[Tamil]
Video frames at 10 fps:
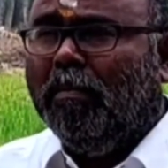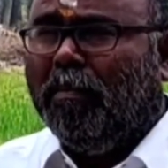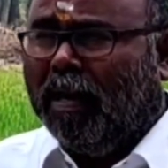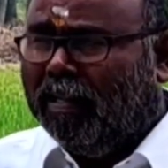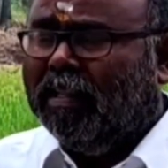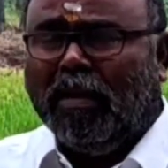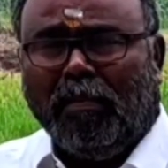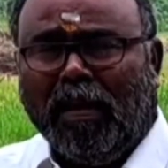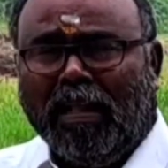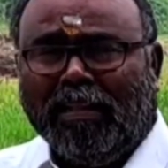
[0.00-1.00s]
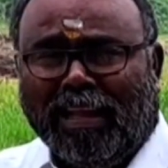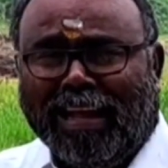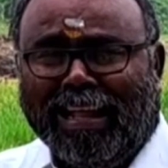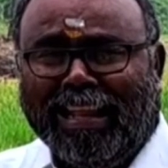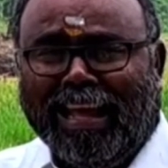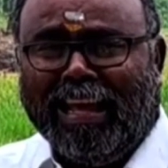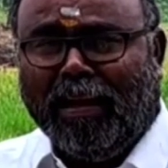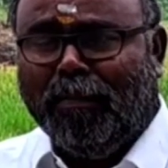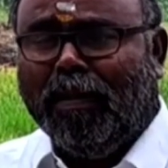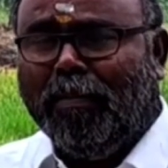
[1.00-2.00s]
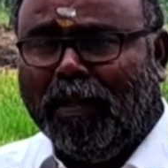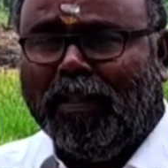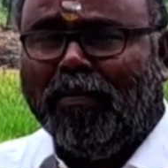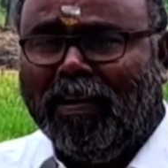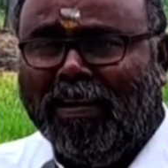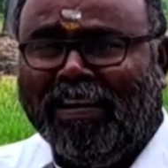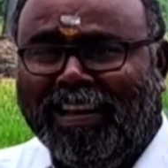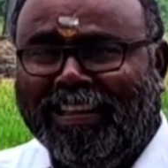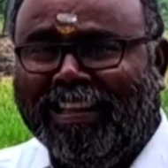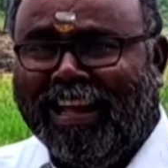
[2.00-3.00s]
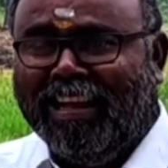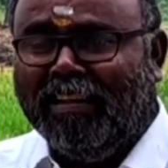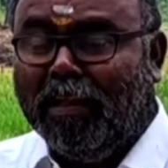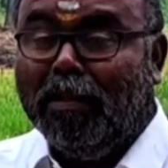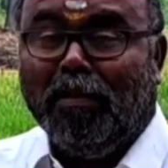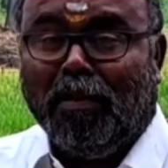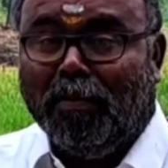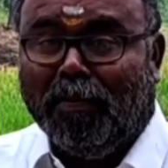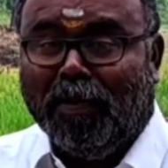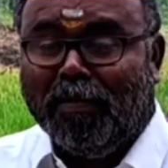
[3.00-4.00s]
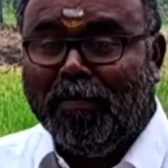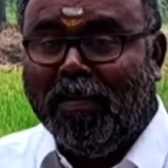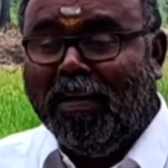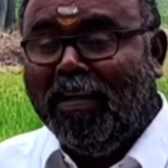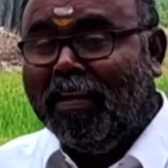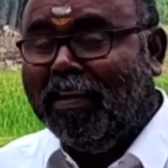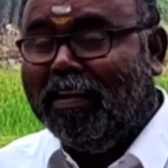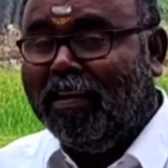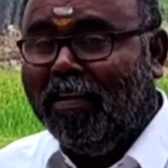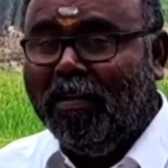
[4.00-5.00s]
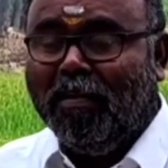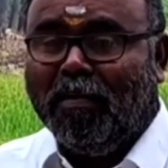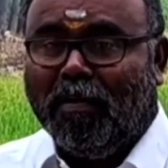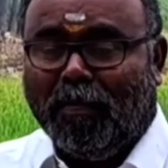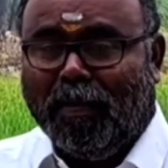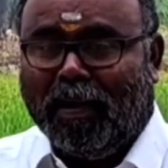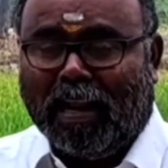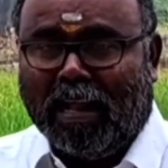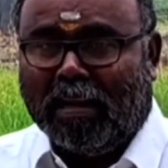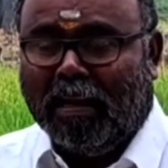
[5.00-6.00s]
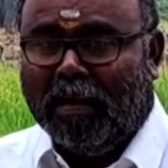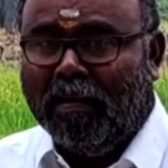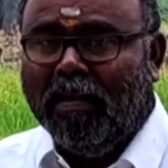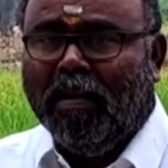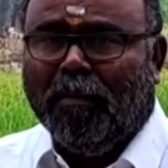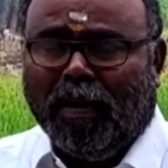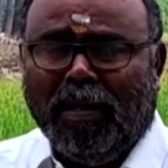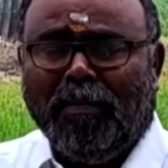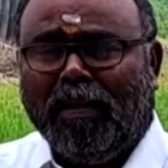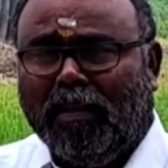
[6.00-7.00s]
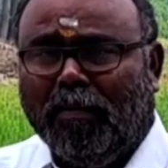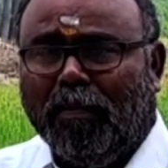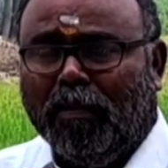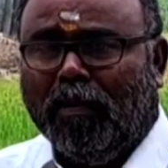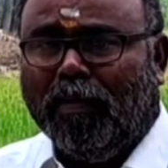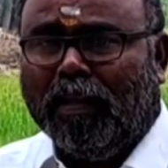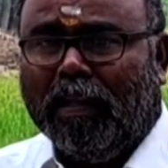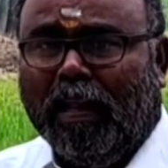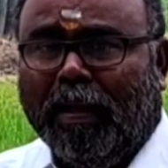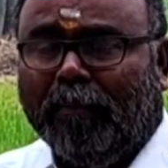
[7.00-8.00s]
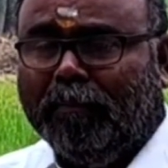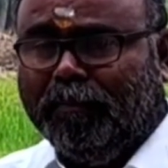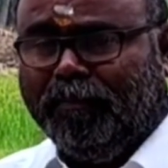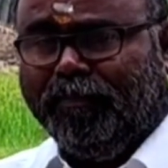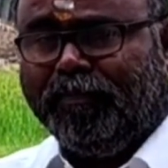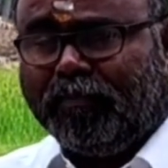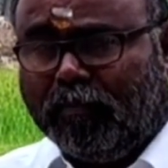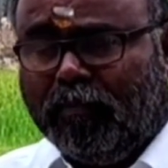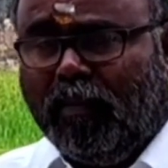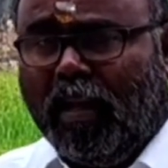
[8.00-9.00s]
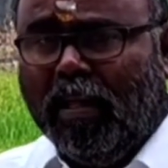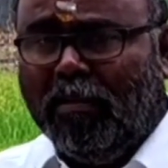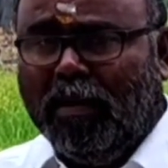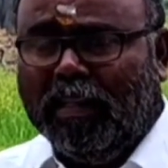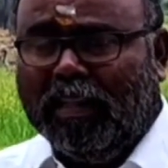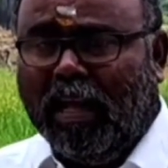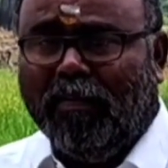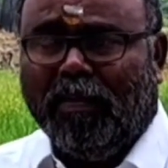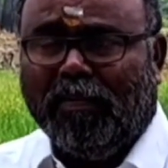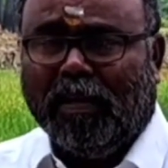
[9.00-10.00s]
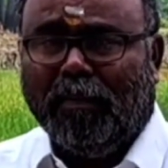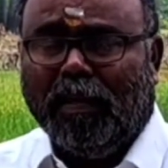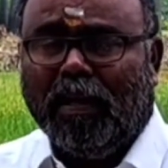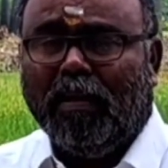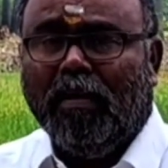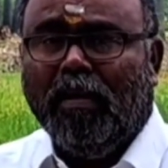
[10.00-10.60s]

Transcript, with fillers: பலன் தருமா தராதா என்பதை பத்து வருடம் கழித்துதான் தெரிந்து கொள்ள முடியும் என்று குறிப்பிடுகிறார்கள் பனைமரத்தை பொறுத்தவரையில் அதனுடைய தாவரவியல் பெயர்